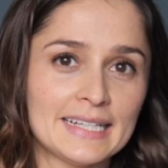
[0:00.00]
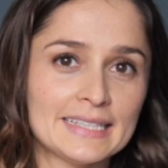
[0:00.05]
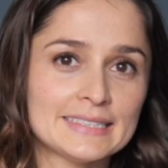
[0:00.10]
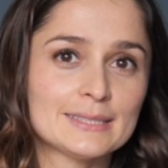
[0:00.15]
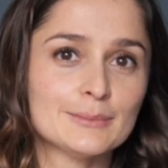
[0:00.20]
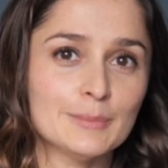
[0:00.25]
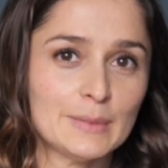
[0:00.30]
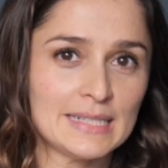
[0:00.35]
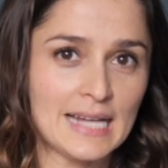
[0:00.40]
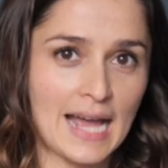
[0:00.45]

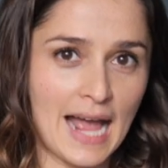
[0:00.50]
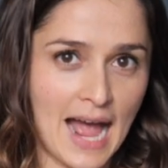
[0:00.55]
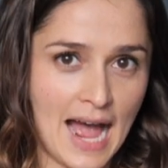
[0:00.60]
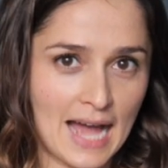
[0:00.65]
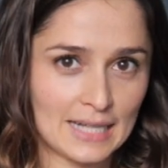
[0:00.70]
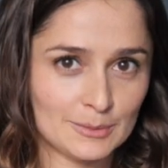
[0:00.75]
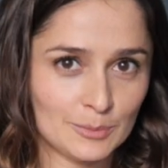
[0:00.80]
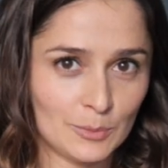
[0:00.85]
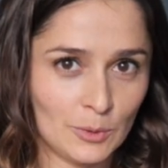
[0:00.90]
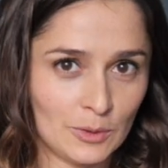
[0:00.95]
geht's mit der
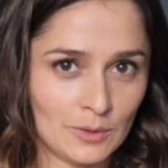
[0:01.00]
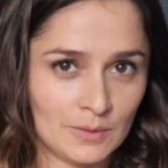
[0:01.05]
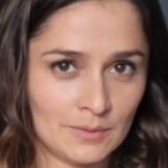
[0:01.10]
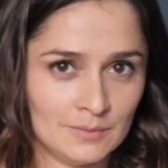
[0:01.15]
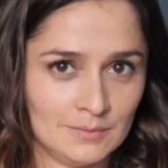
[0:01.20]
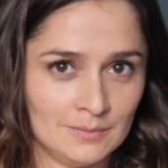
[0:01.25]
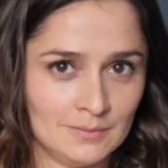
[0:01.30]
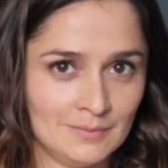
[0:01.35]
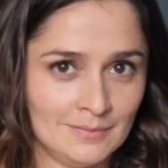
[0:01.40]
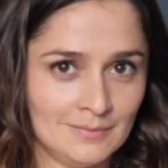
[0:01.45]
Atmung.
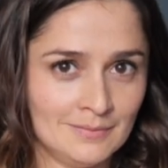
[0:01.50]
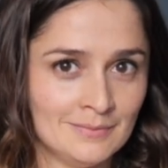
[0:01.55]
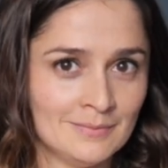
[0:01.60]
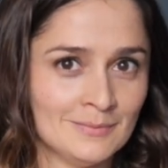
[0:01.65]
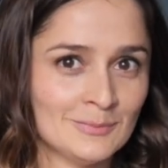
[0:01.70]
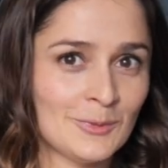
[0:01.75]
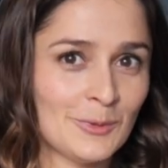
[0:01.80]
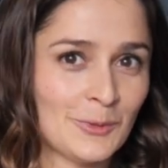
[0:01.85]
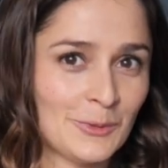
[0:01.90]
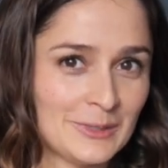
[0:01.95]

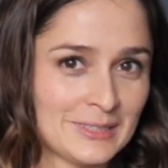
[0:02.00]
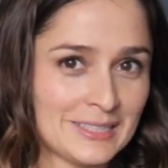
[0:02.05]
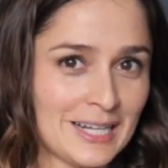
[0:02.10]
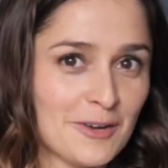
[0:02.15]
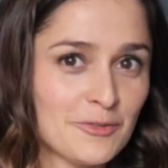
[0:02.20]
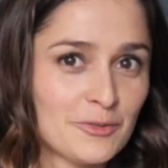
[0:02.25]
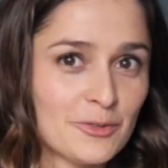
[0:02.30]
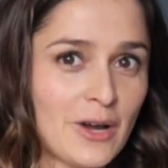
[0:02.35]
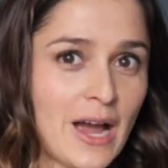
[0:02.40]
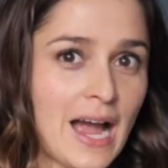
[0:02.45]
Und
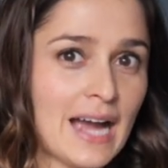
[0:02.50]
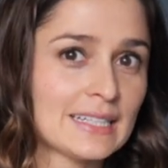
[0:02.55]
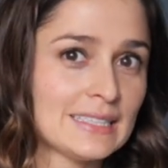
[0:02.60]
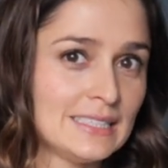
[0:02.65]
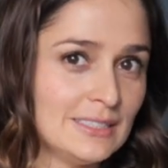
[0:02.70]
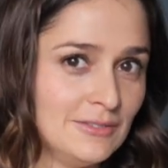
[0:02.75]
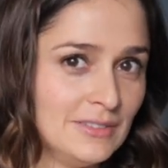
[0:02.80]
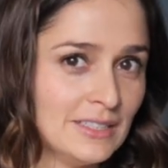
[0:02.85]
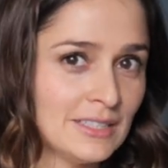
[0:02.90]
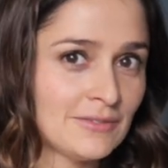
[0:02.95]
dafür
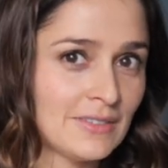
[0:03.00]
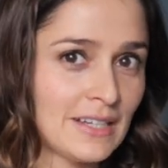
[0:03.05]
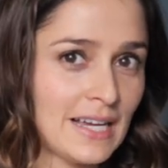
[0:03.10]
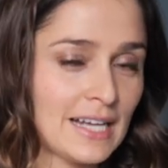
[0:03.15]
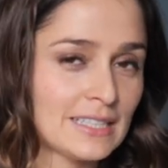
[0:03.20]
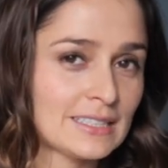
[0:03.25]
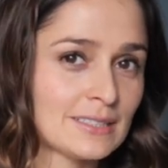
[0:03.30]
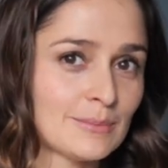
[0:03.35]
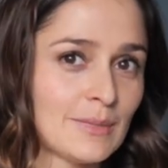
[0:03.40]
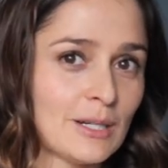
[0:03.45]
aktivieren wir
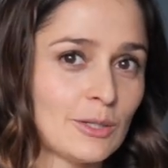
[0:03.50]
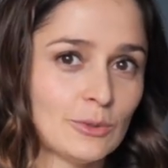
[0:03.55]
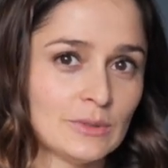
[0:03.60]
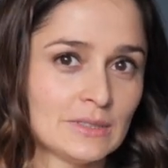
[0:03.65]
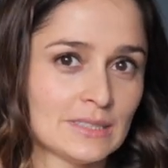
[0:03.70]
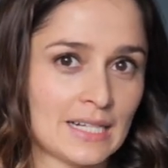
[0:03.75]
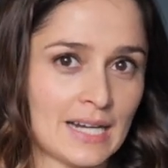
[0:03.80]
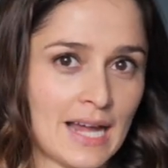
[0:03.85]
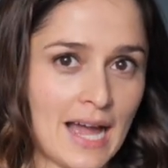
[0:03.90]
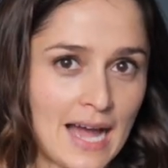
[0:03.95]
erstmal
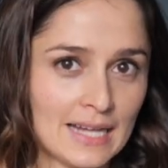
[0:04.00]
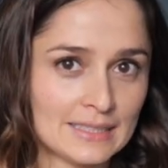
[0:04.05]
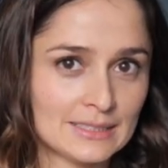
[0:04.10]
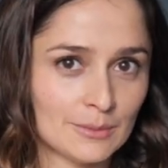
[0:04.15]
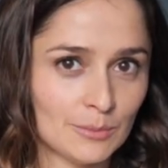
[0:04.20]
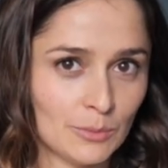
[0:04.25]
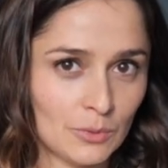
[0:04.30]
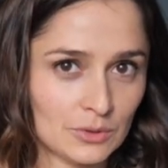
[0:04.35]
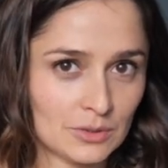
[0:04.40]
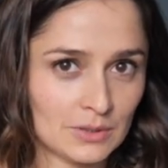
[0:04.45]
unseren
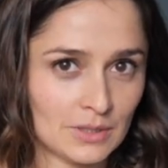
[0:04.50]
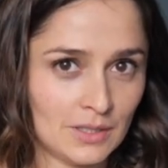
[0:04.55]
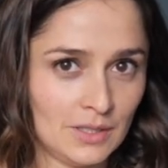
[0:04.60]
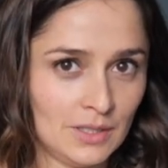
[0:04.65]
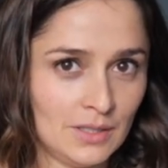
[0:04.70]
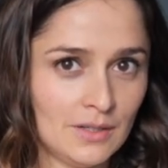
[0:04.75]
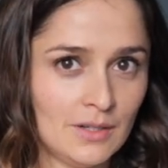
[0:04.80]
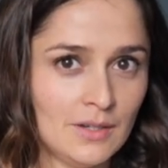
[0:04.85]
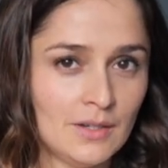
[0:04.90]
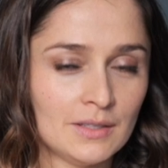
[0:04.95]
Atemmuskel,